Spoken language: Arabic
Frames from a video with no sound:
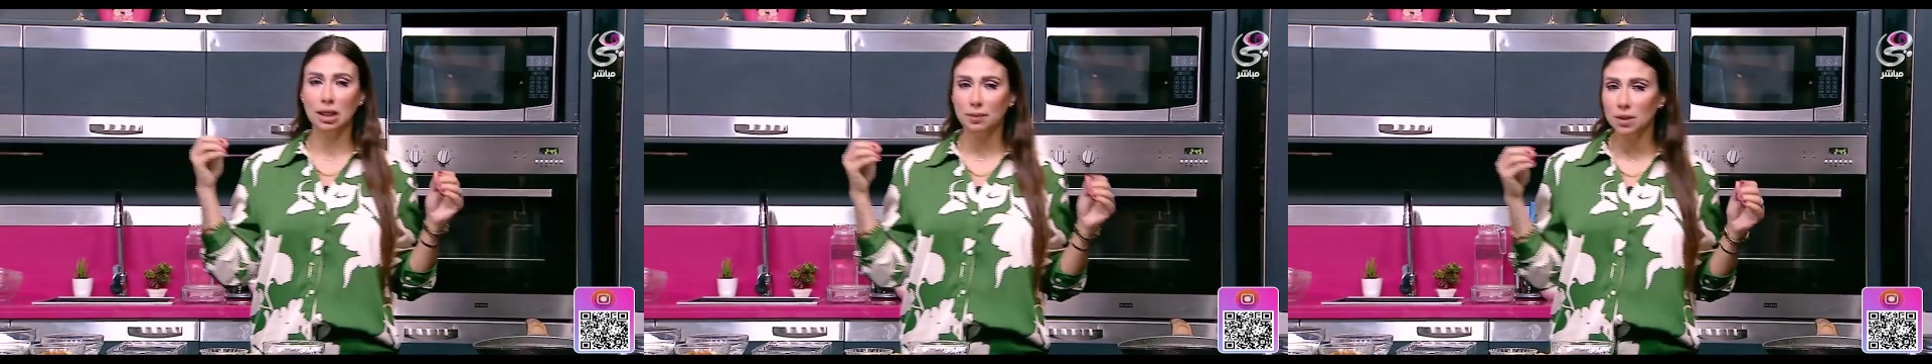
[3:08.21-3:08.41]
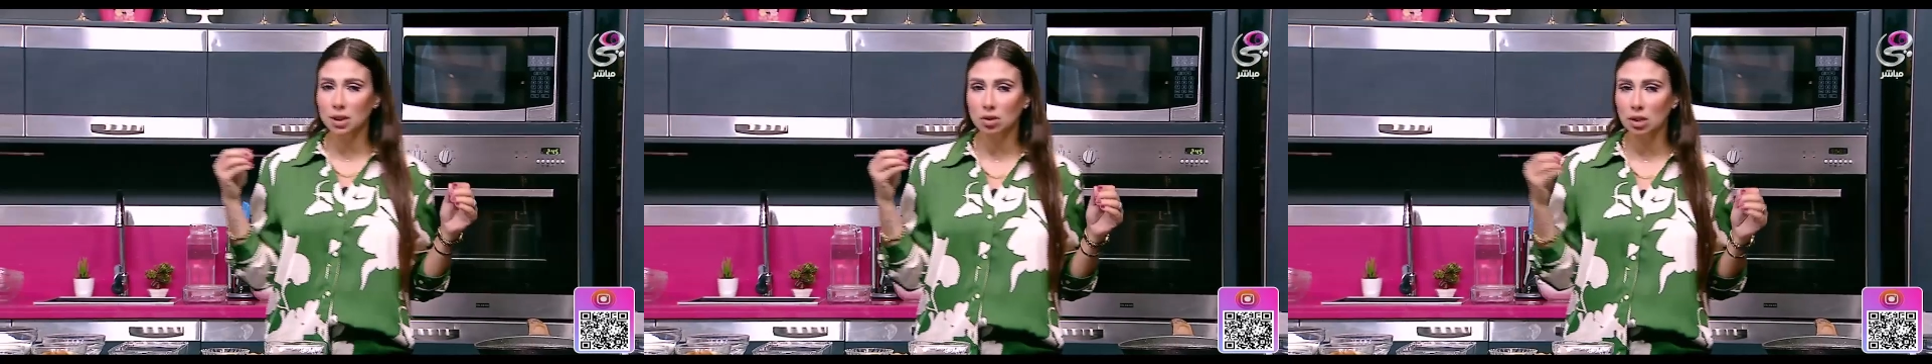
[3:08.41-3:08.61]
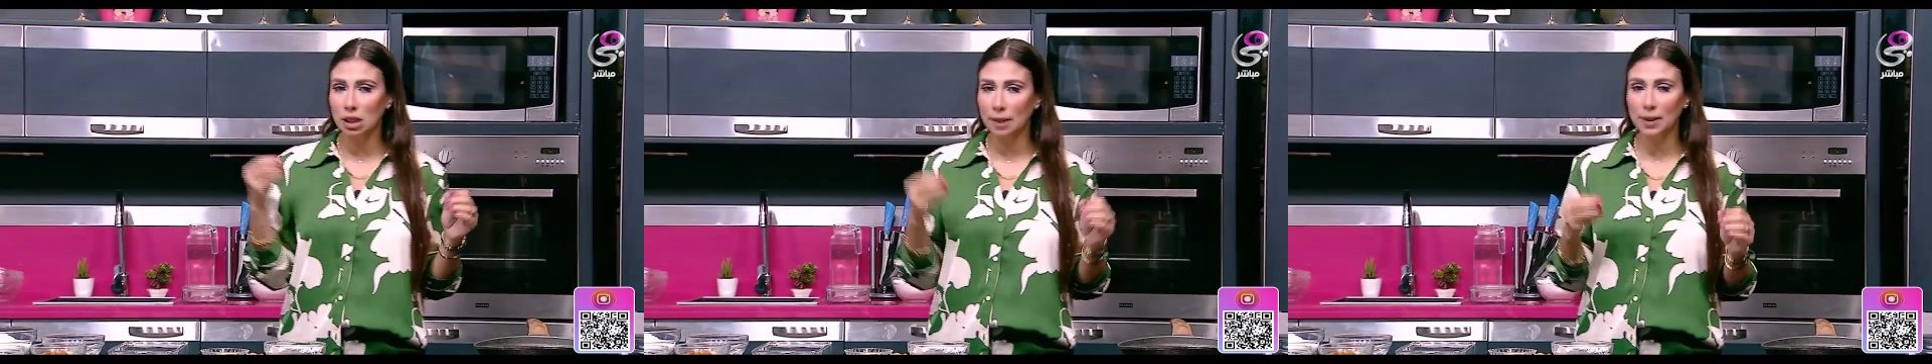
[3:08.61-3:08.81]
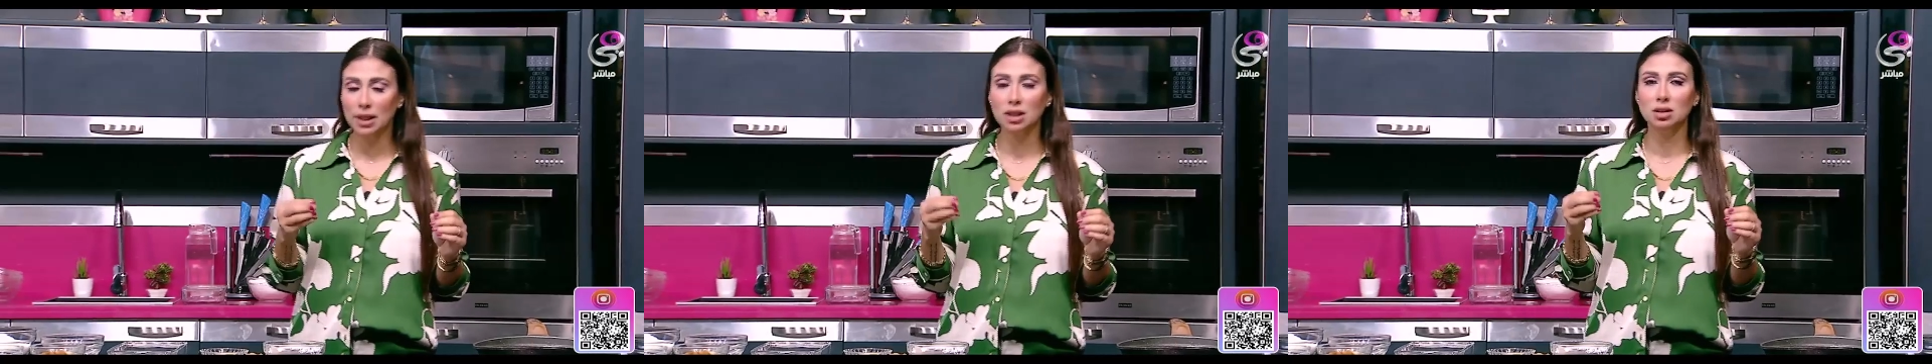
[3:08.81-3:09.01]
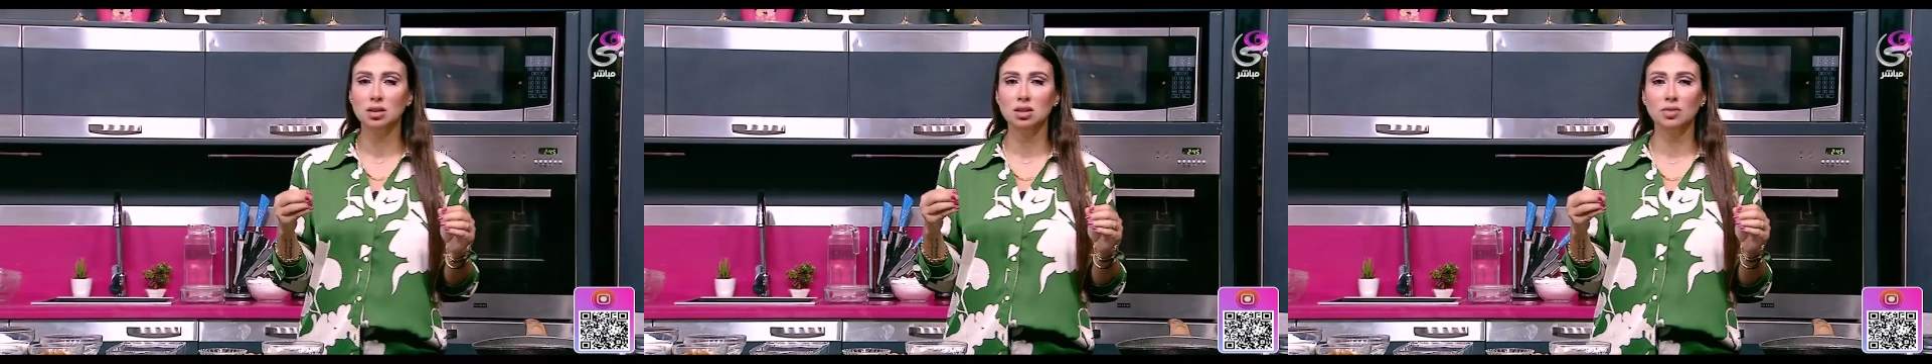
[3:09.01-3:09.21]
من
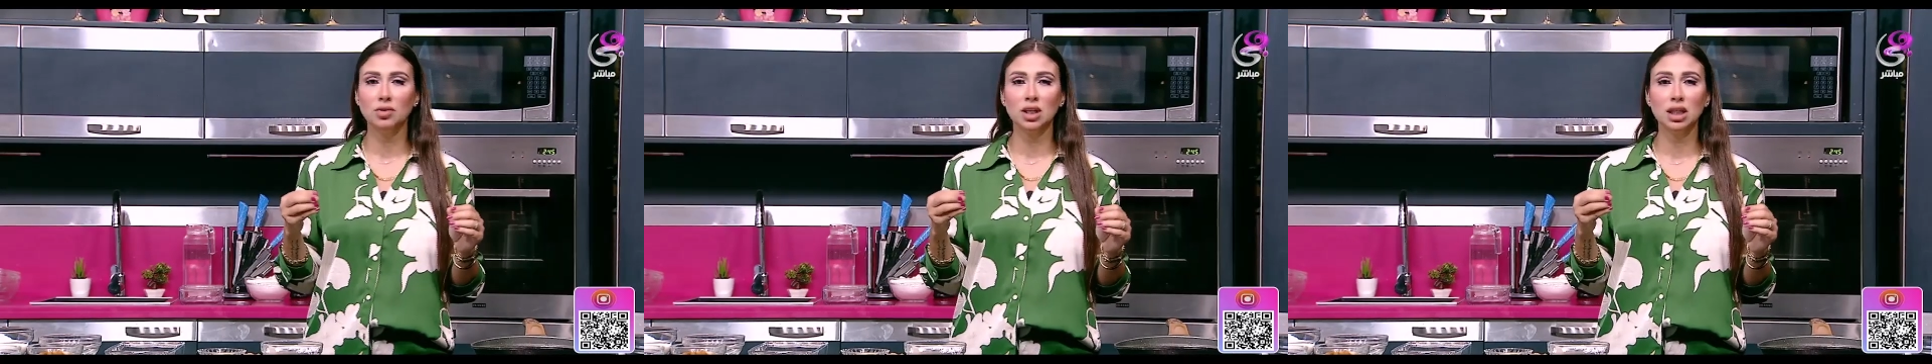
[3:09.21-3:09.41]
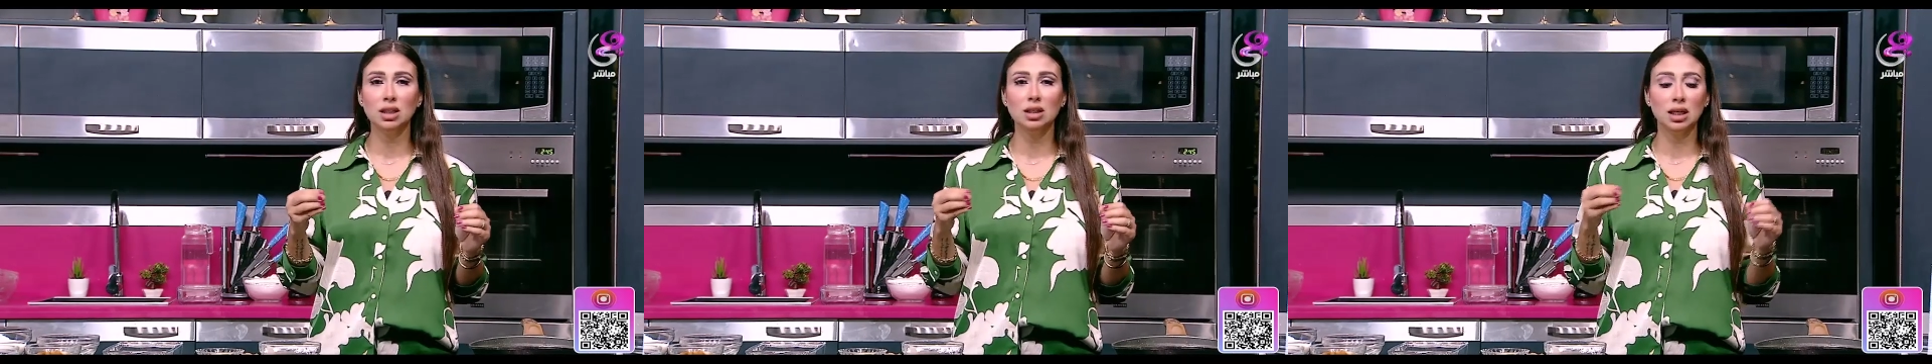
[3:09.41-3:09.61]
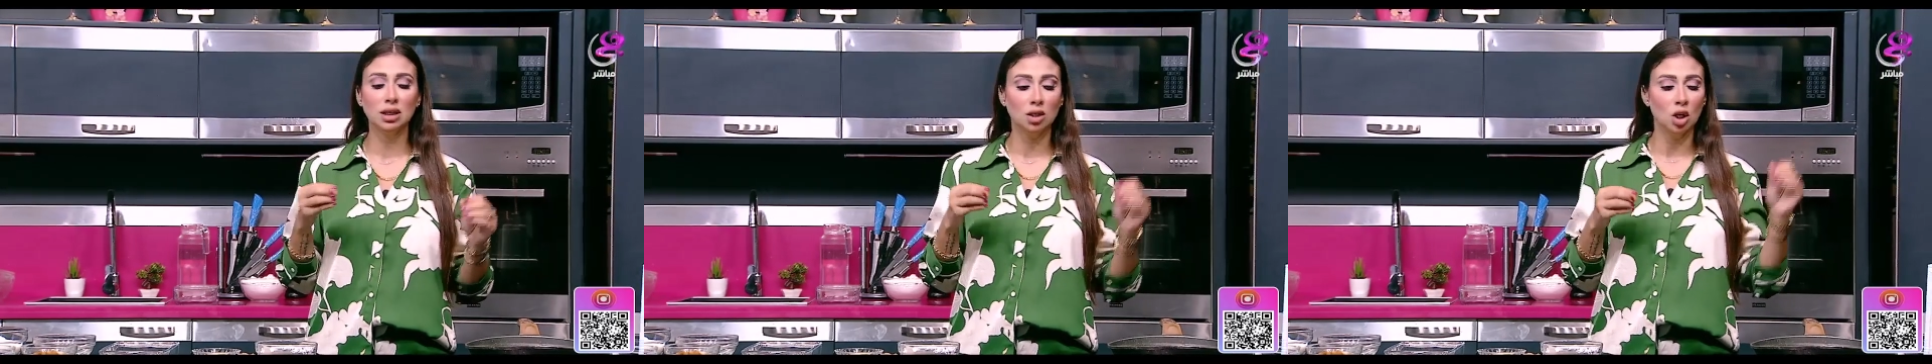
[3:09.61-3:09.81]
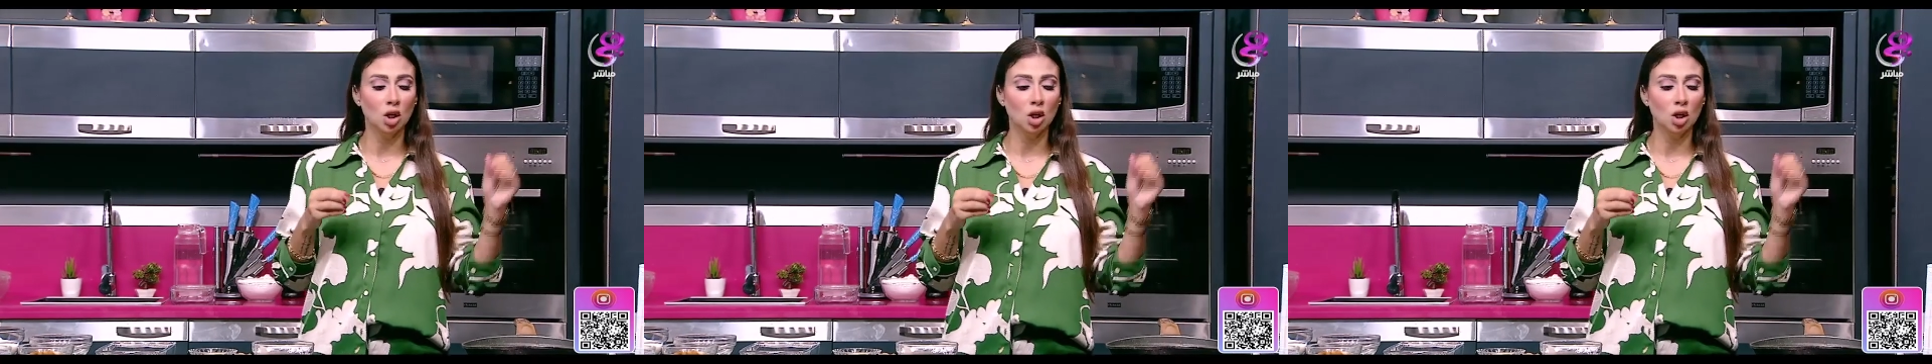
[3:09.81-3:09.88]
اماكن نظيفه جدا